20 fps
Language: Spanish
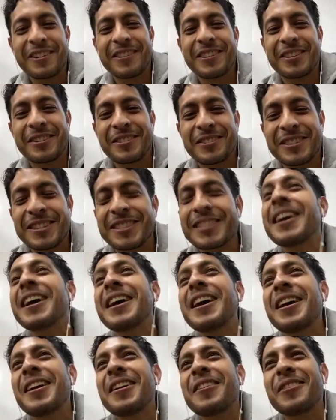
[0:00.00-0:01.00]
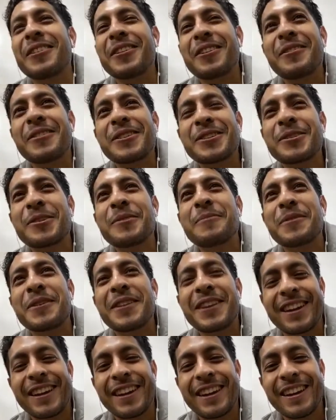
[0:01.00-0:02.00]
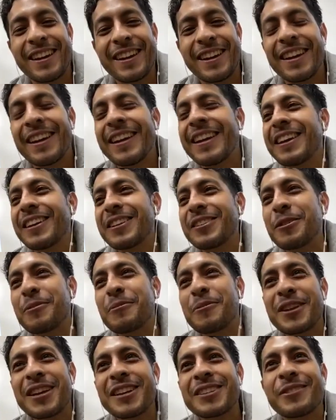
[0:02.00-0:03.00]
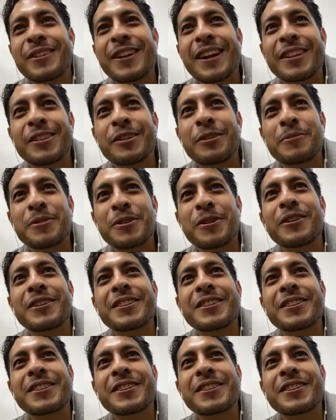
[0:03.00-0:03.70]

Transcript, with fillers: Entonces no, no es como de que yo voy a sonar a Tom York,